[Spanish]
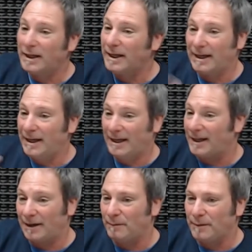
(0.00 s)
eh,
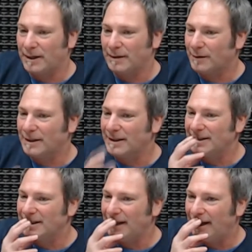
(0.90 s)
eh, viste
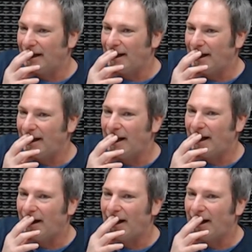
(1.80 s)
que la,